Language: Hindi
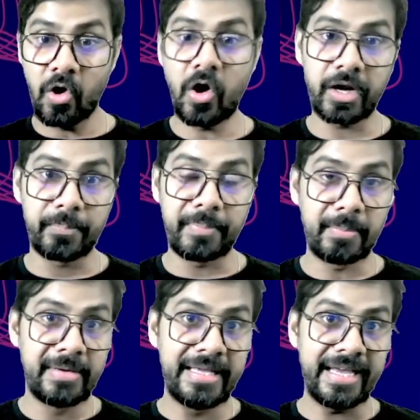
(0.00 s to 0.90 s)
और
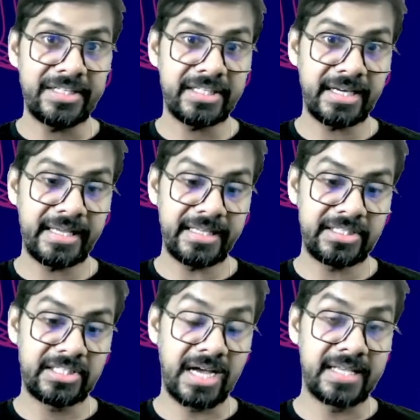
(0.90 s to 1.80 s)
पब्लिकेशन के
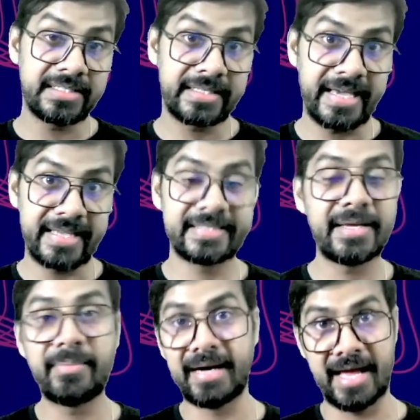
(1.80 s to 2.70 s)
चांस
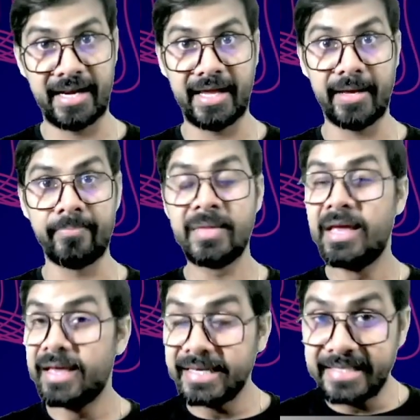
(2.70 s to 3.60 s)
कैसे बढ़ाने हैं
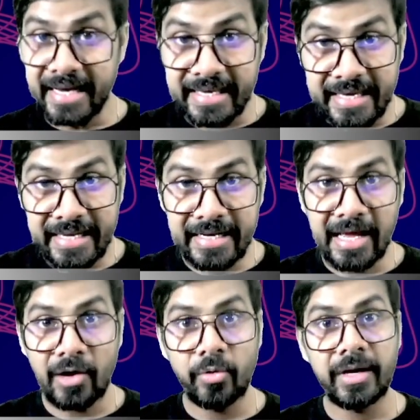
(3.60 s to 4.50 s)
यकीन
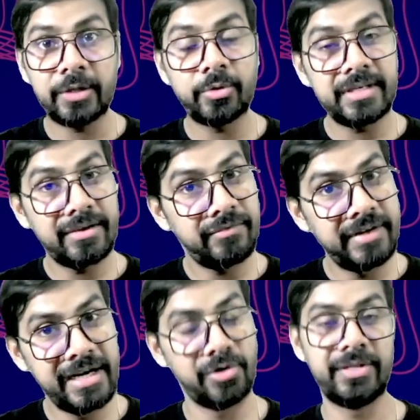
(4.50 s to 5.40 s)
ना होना तो ये
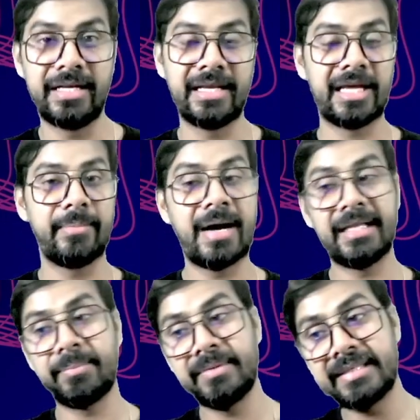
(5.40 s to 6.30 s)
वीडियो देखने के
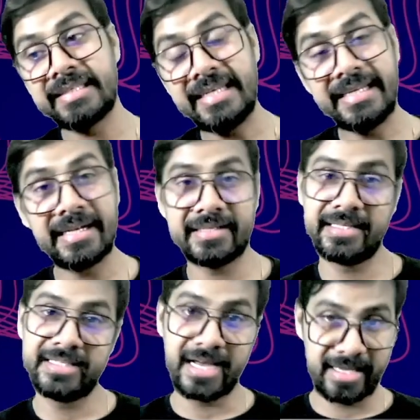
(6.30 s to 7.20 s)
बाद अपने सीनियर
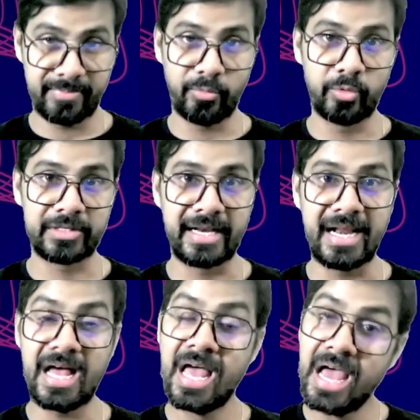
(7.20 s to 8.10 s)
से जाके पूछ
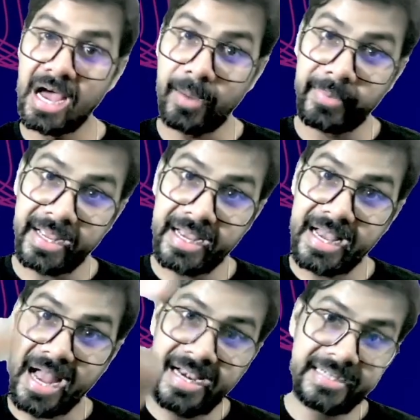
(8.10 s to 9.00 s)
लेना अपने
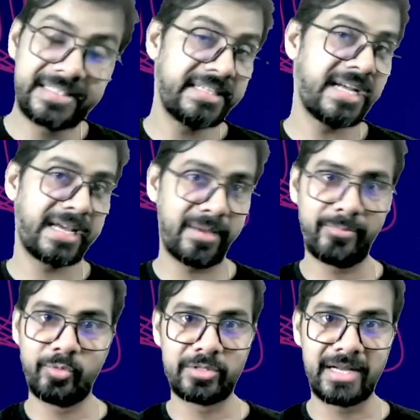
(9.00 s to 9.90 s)
गाइड से जाके
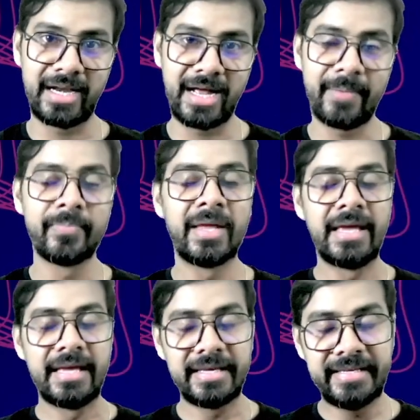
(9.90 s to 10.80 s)
पूछ लेना
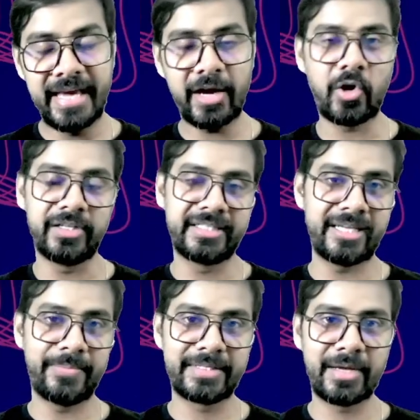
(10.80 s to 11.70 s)
ये
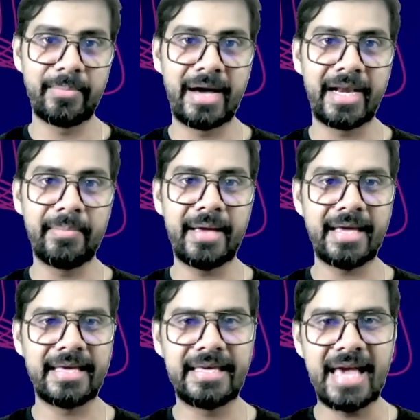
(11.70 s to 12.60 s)
कॉन्सेप्ट के बारे में
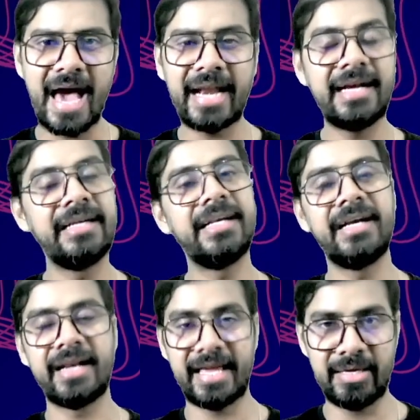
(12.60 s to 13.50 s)

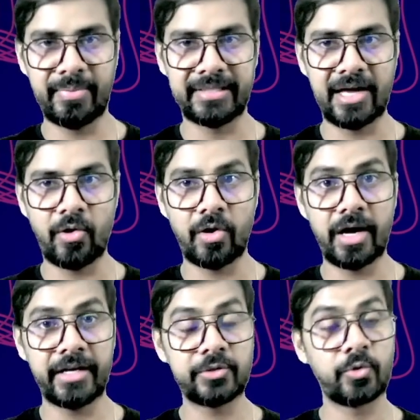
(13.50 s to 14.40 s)
गारंटेड नहीं पता
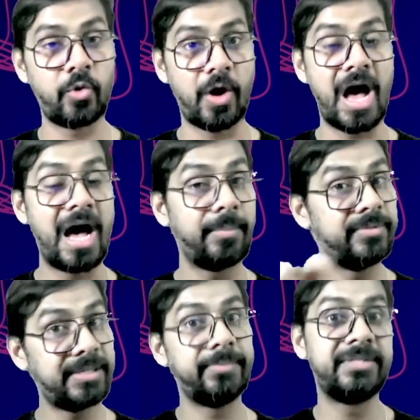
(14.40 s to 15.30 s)
होगा और इसको
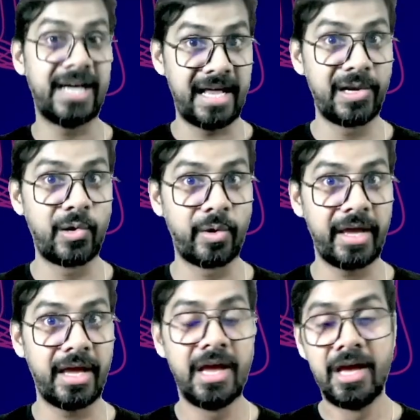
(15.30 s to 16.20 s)
आप जब जान
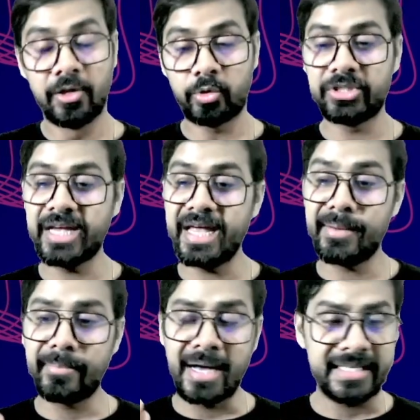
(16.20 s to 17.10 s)
लोगे तो चाहे
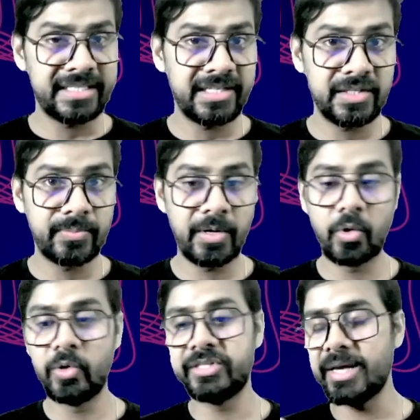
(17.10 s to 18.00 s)
आप मास्टर्स में
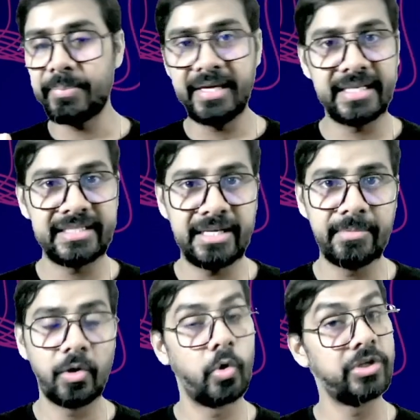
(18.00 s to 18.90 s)
हो चाहे पीएचडी
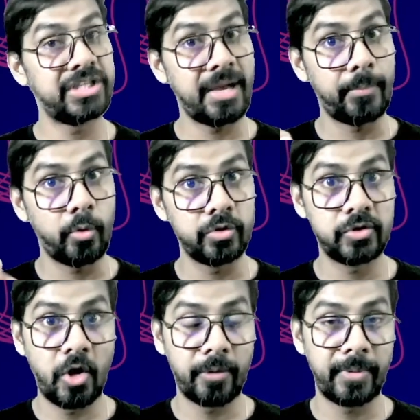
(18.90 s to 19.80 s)
में हो चाहे
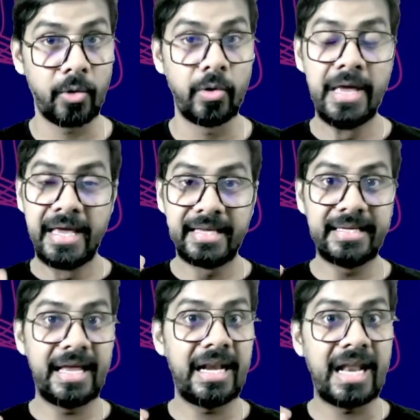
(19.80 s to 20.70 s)
पोस्ट डॉग में हो
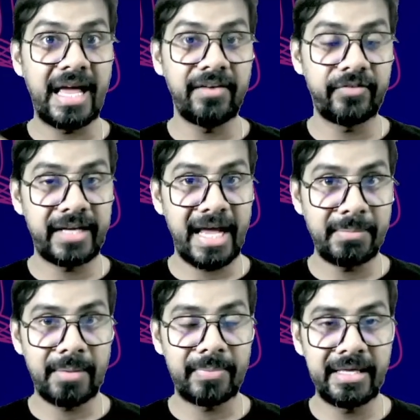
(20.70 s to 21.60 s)
ये लाइफ
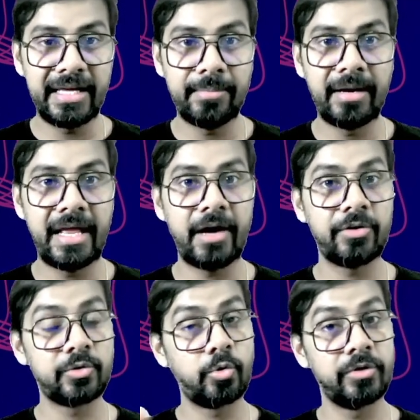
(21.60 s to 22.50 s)
टाइम एप्लीकेबल है
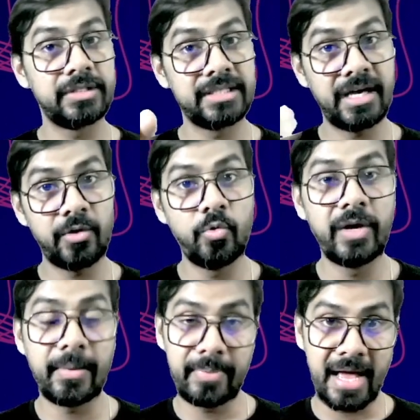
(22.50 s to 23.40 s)
और इसको
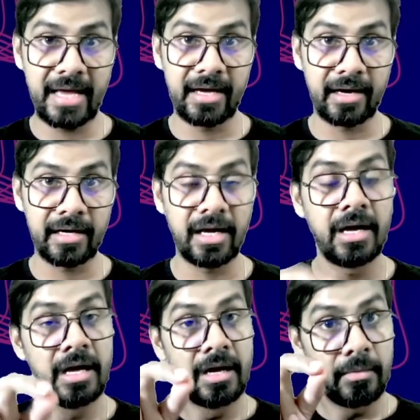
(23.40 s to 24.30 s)
ज़रूर अप्लाई करना
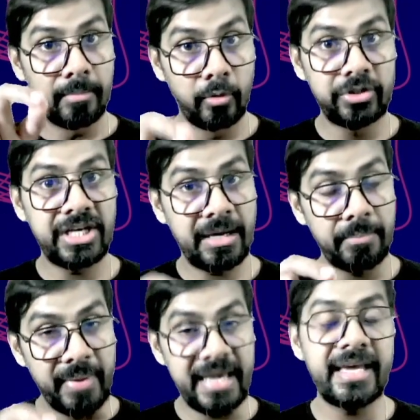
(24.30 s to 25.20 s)
मुझे
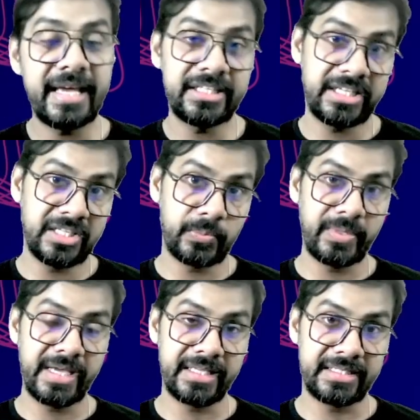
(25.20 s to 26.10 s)
भी ये चीज़
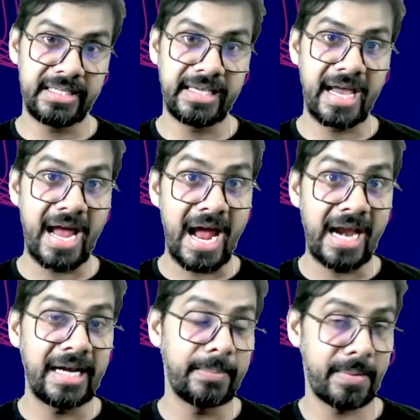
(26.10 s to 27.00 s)
पीएचडी के
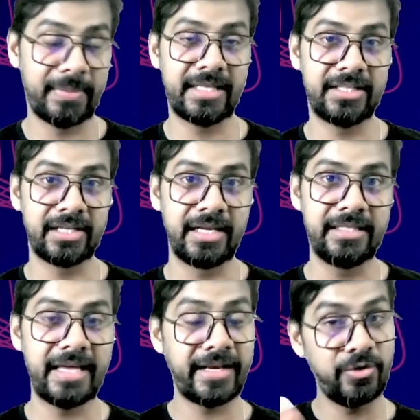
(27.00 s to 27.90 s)
एंड में पता चली
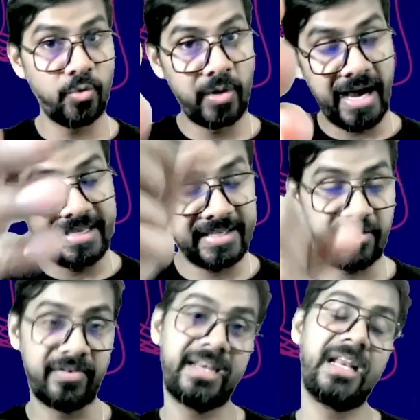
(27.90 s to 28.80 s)
थी एंड यू गाइज
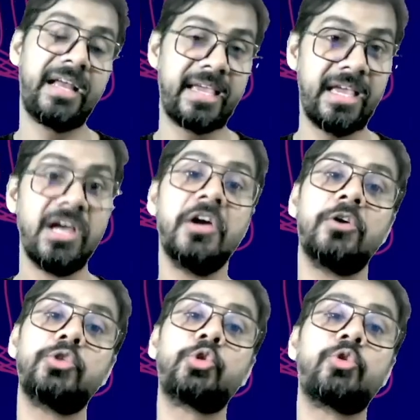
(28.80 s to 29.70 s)
आर वेरी लकी
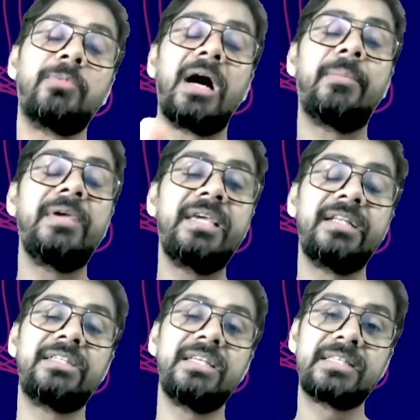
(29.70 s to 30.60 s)
जो तुम अभी
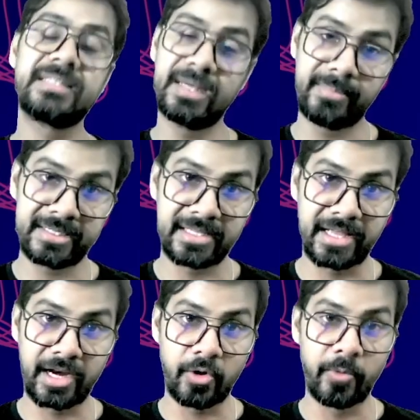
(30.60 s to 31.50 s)
ये चीज़ समझ
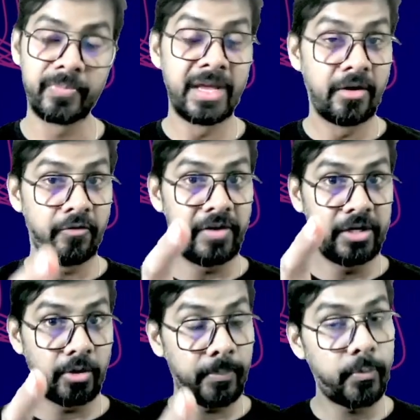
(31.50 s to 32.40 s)
ले रहे हो
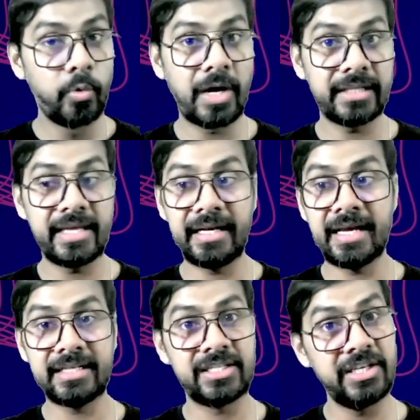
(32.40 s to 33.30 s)
वीडियो पूरा
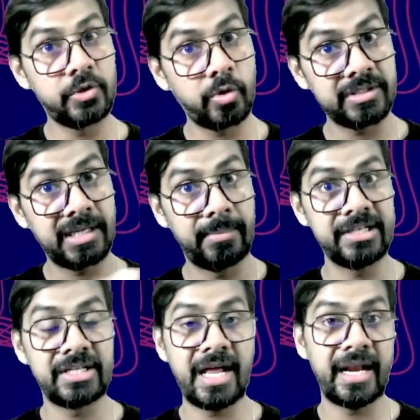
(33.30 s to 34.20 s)
देखना चीज़ को
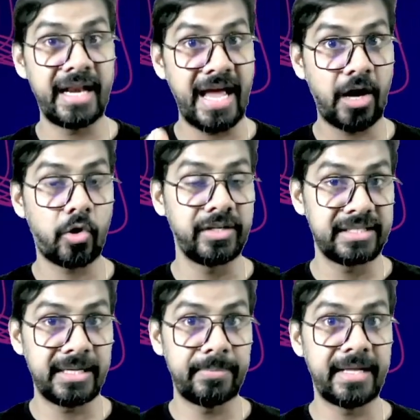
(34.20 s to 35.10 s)
समझना नया
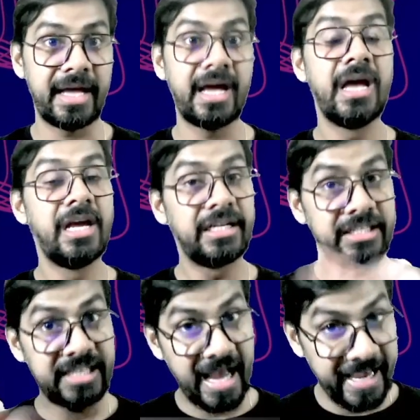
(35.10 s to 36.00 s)
कॉन्सेप्ट है
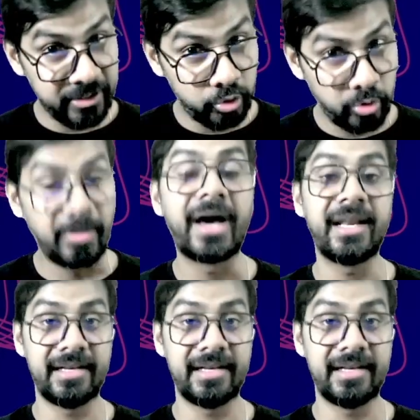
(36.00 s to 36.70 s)
शायद तुम्हारे